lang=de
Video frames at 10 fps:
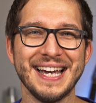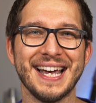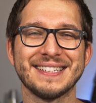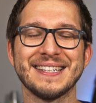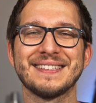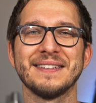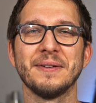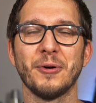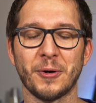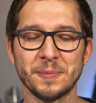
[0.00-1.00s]
Es ist
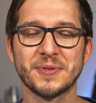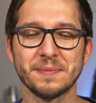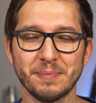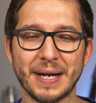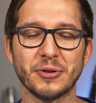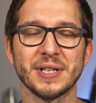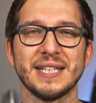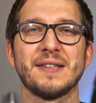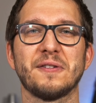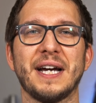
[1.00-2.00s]
um es mal
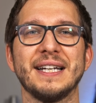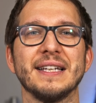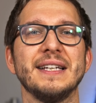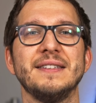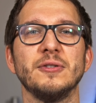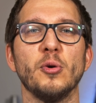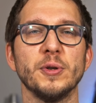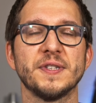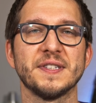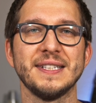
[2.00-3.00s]
deutlich zu sagen, ein
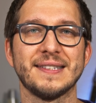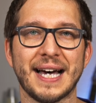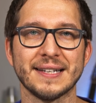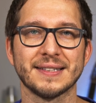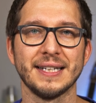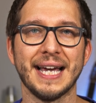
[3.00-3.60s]
riesengroßes Desaster.